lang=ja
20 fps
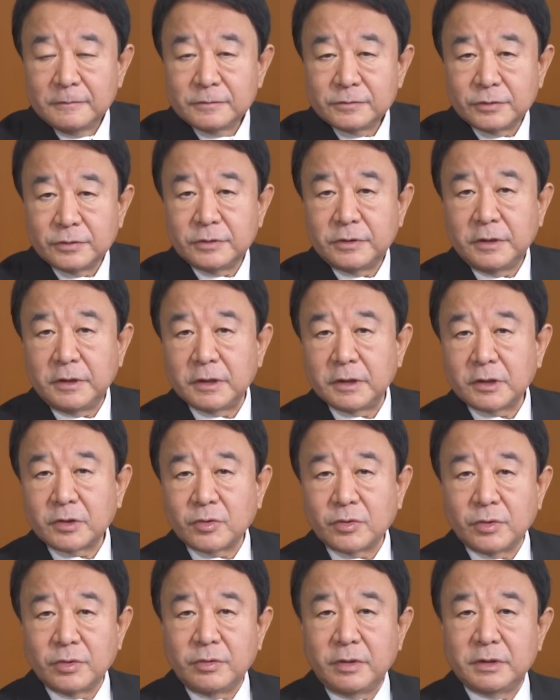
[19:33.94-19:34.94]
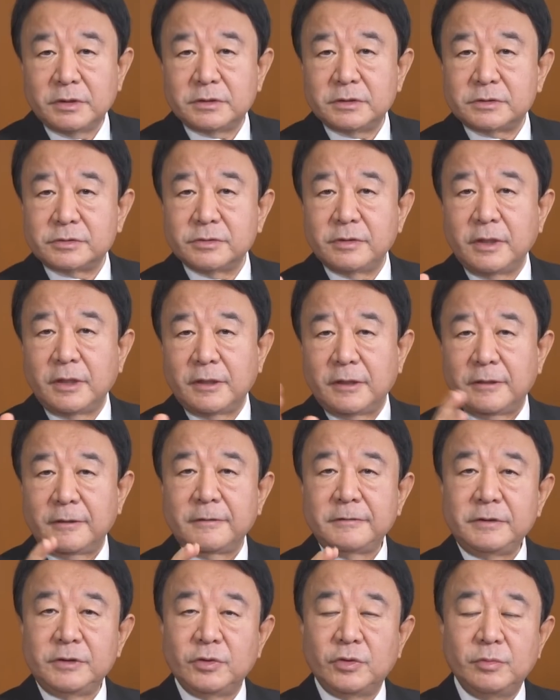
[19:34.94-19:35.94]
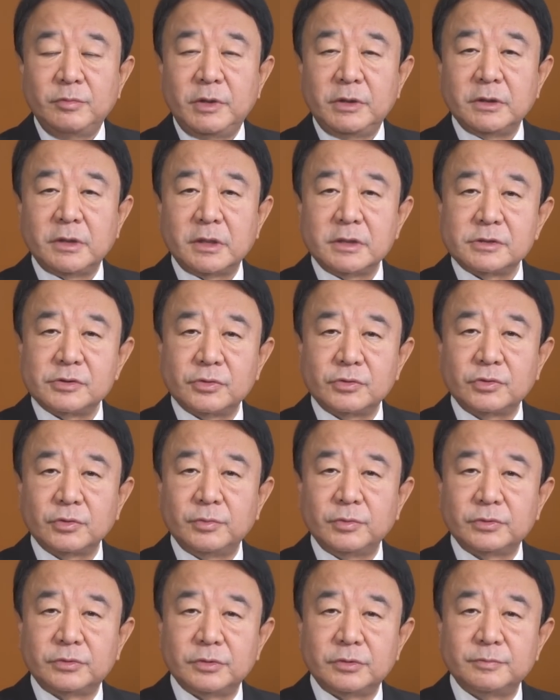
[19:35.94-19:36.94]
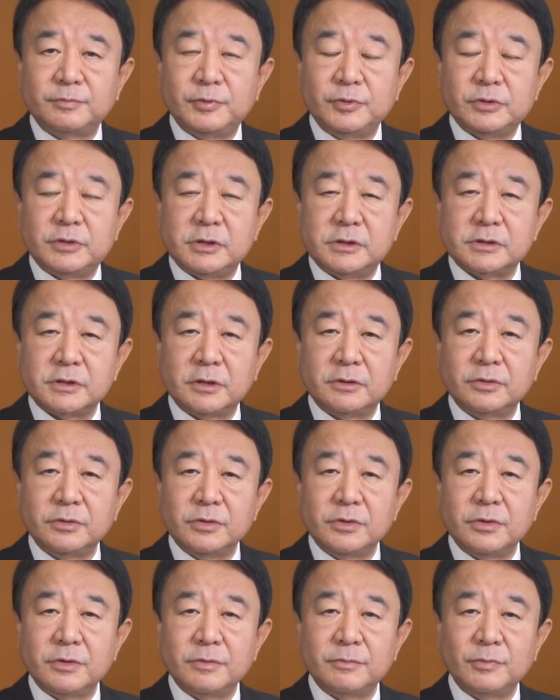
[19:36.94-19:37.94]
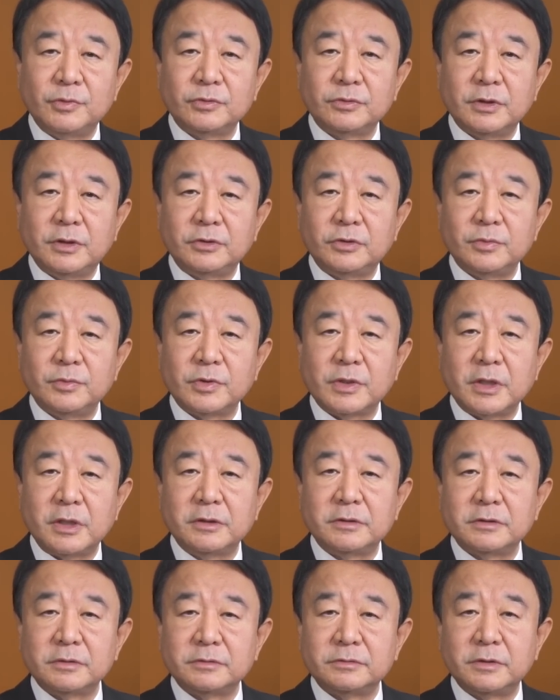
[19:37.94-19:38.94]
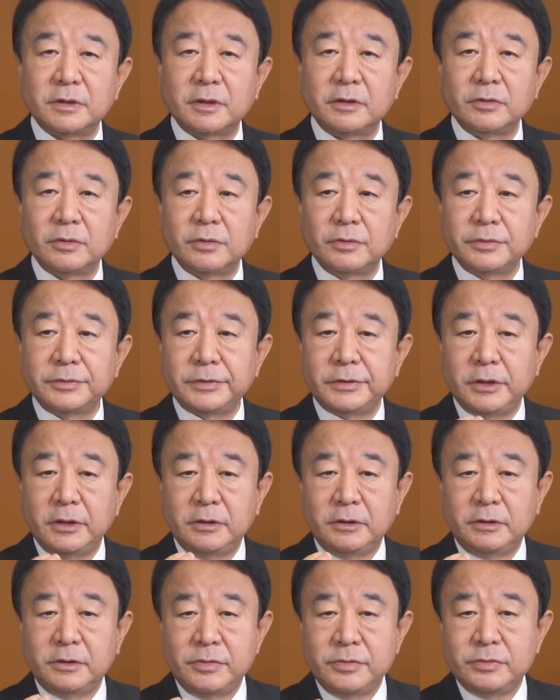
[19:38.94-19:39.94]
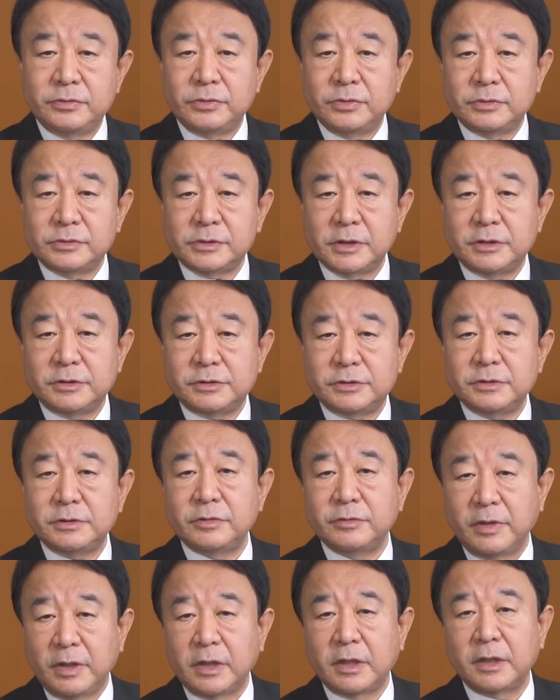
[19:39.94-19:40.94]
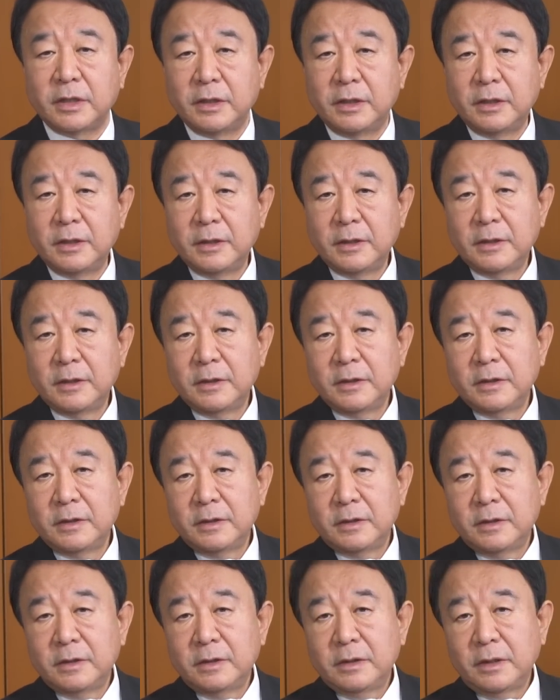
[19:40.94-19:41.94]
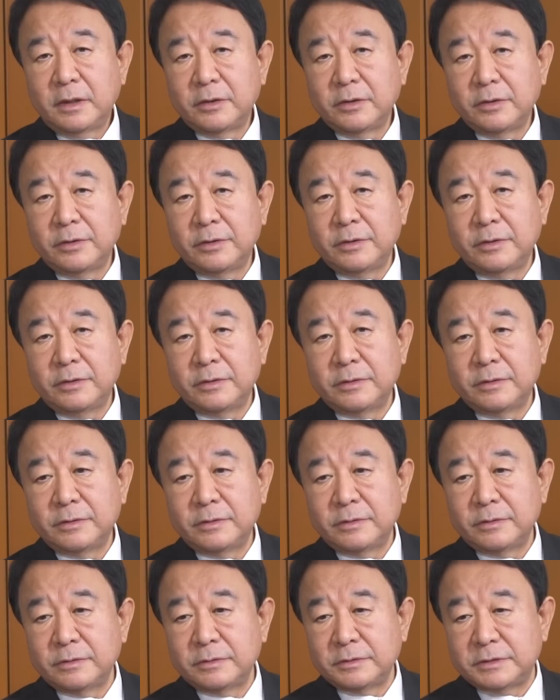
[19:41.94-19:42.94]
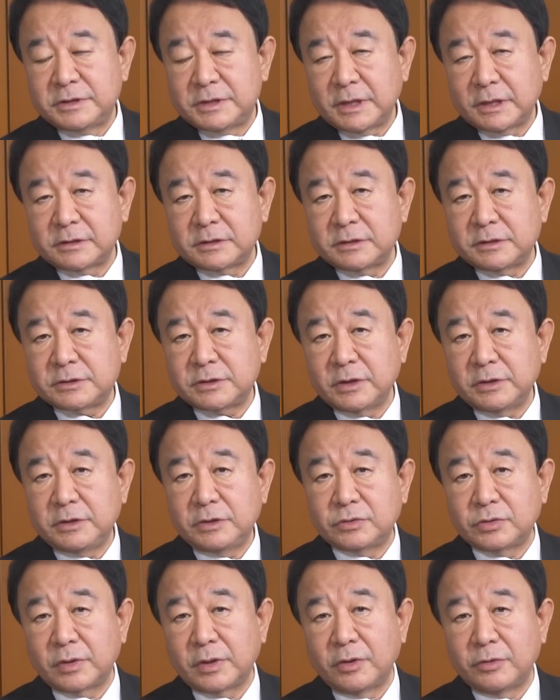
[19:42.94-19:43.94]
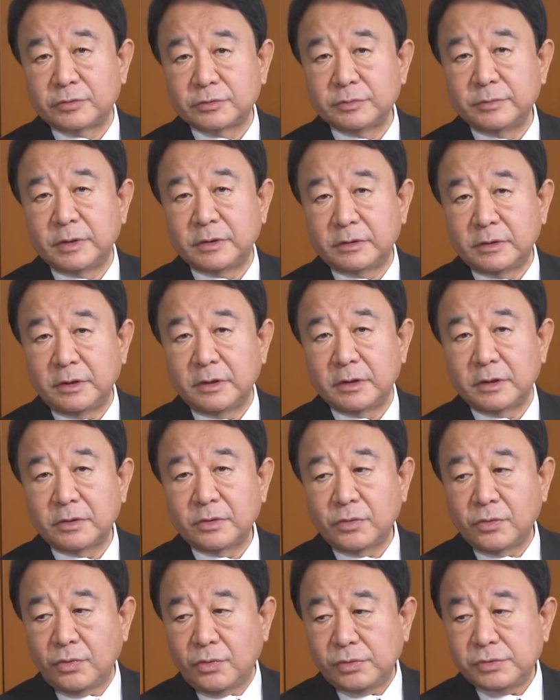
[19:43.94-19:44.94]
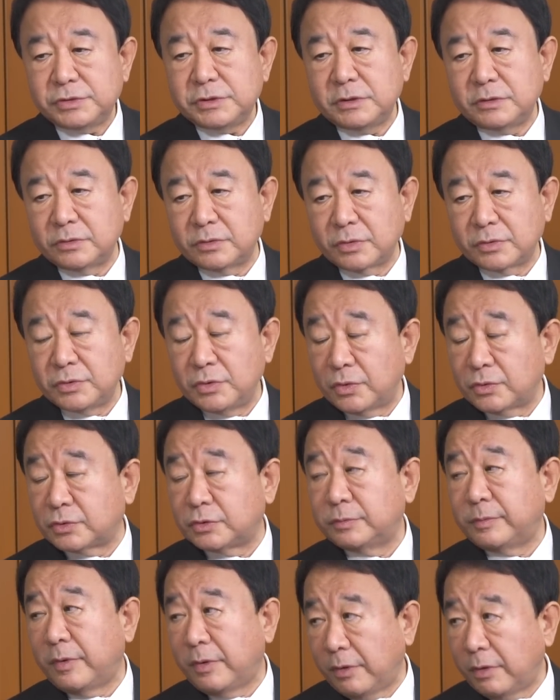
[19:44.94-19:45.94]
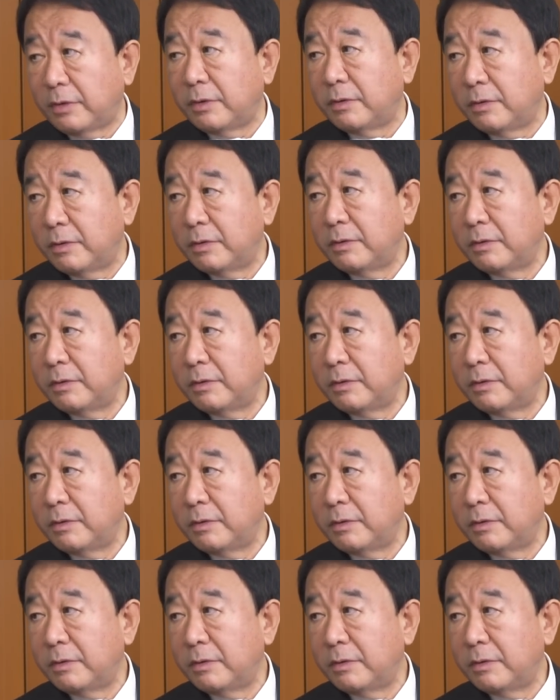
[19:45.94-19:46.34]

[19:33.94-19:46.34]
それでこれは実は2本目で話そうと思ってるプーチンさんの問題とも絡んでいくんだけど結局独裁主義はあの自殺したヒトラーを含めて個人の欲望